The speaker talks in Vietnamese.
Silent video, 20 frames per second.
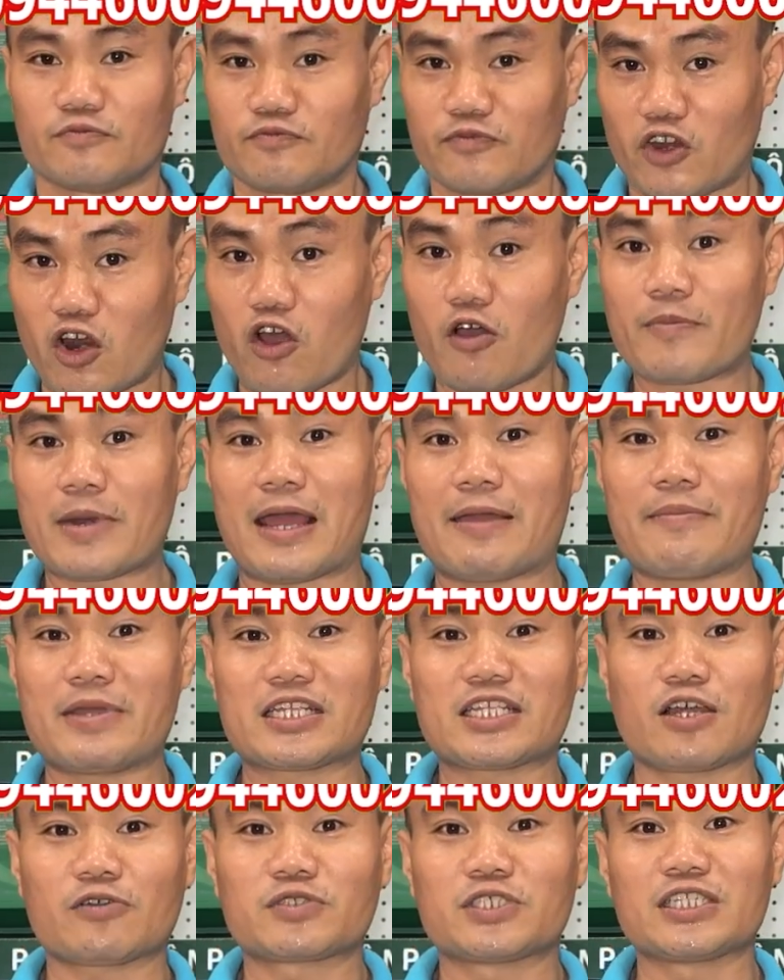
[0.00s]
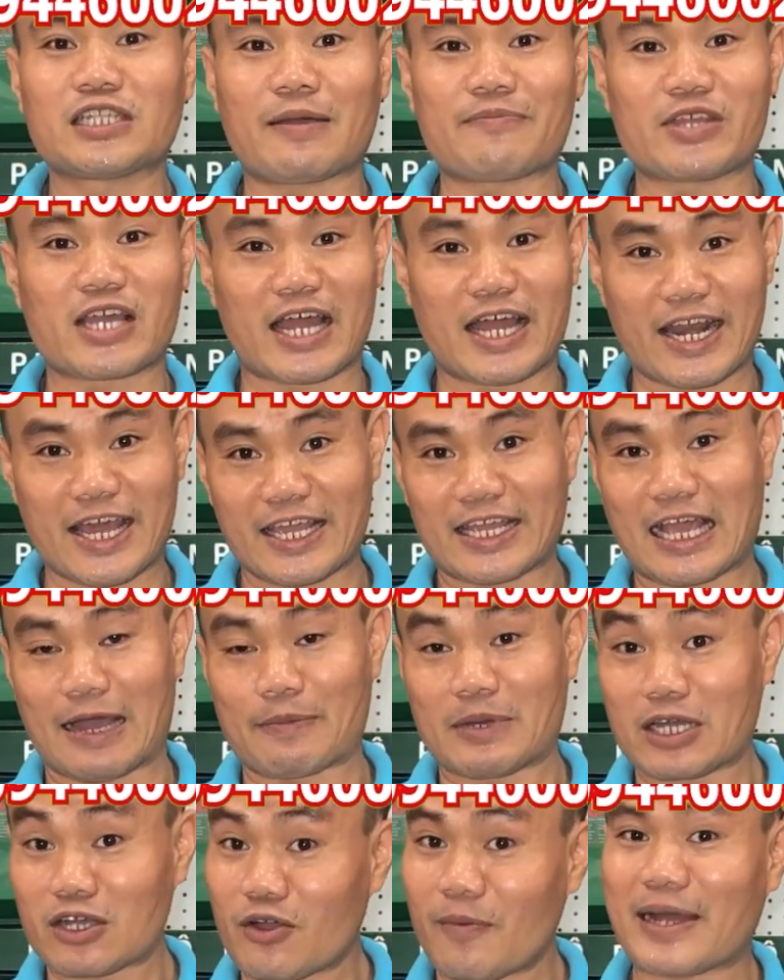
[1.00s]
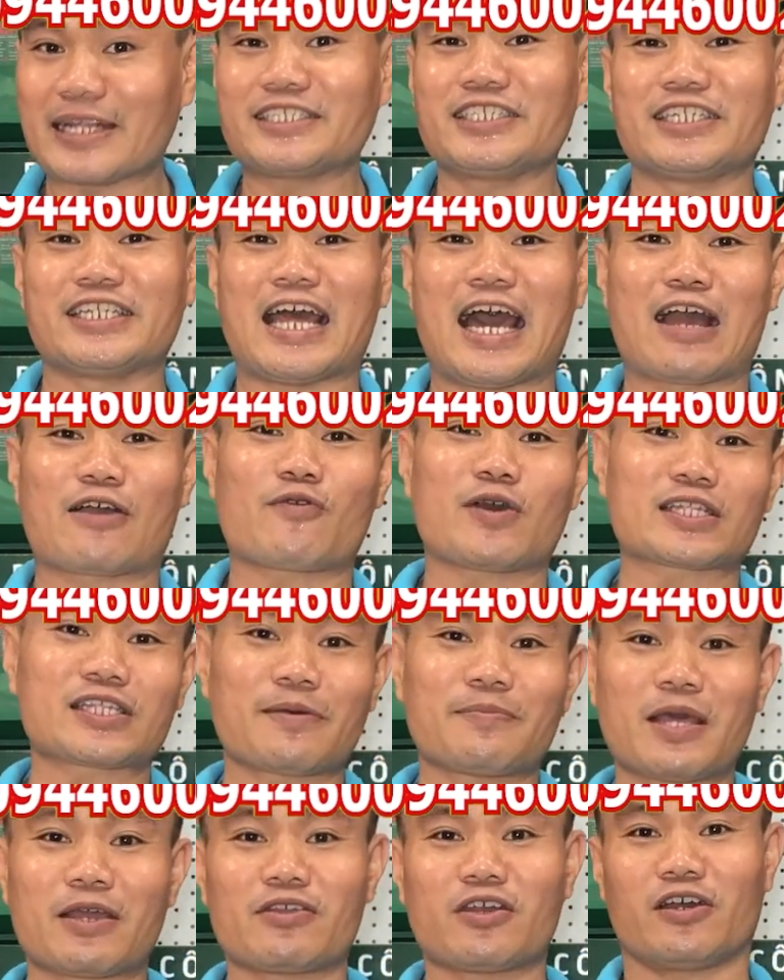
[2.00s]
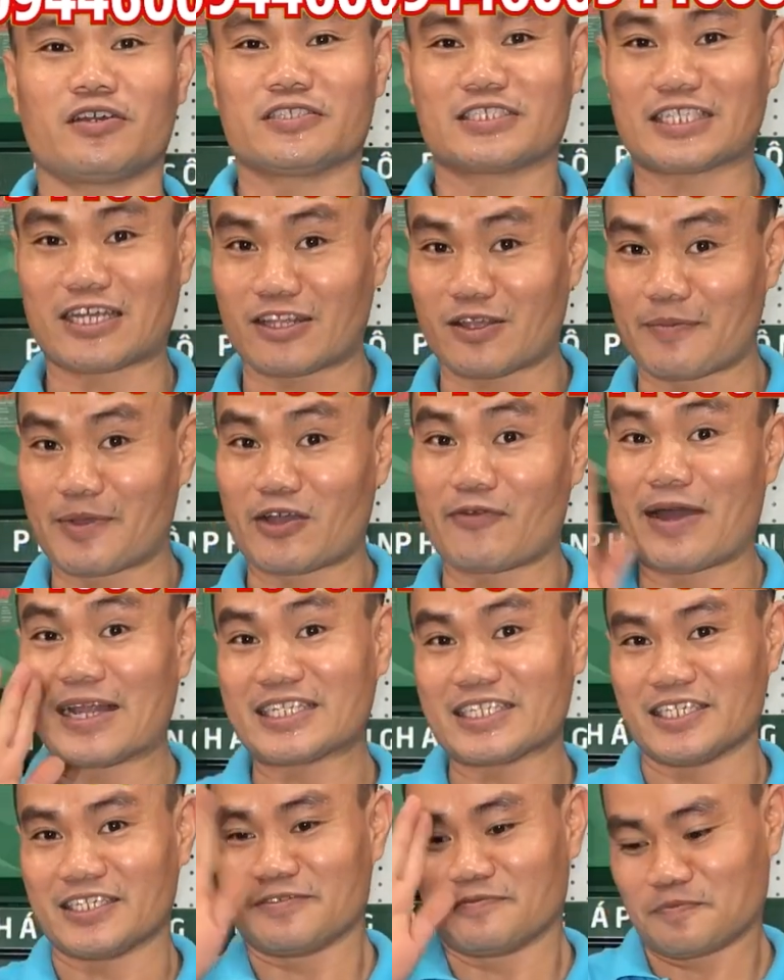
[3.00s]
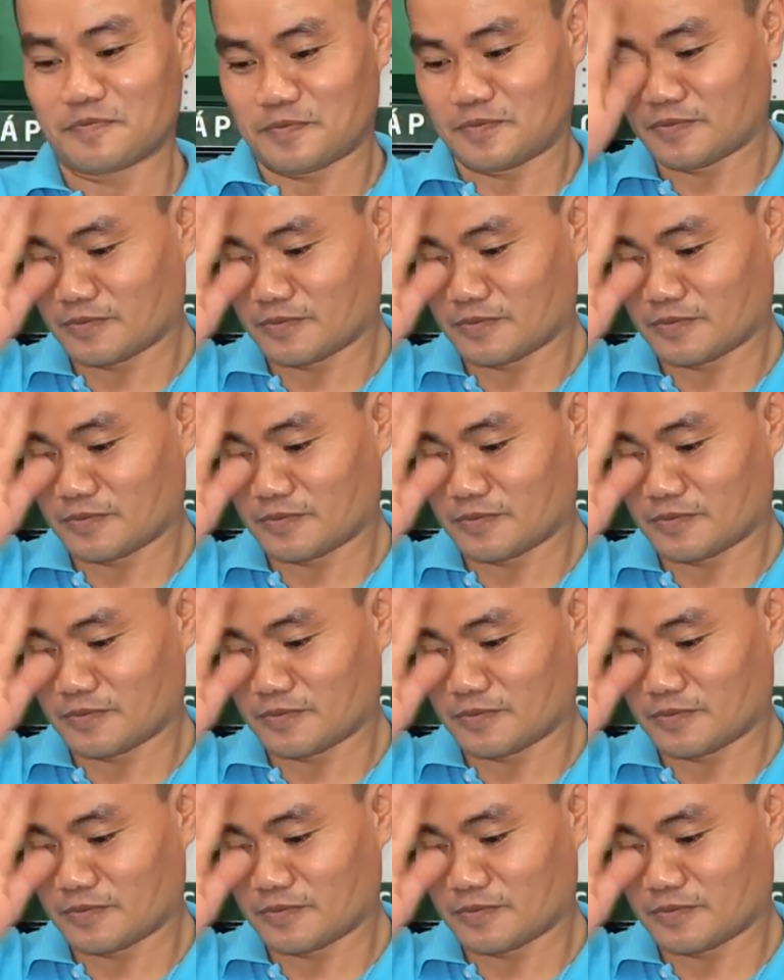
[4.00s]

video hôm nay Minh Châu xin tạm dừng ở đây cảm ơn các bạn chị đã quan tâm theo dõi chào tạm biệt các bạn chị